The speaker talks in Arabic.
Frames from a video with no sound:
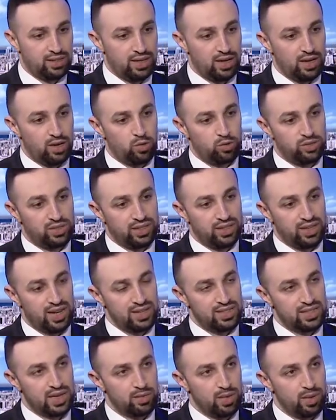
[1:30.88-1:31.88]

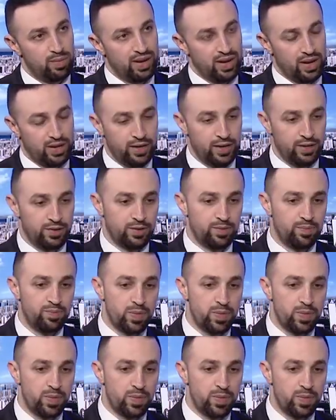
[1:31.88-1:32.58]
وتتقسم البيانات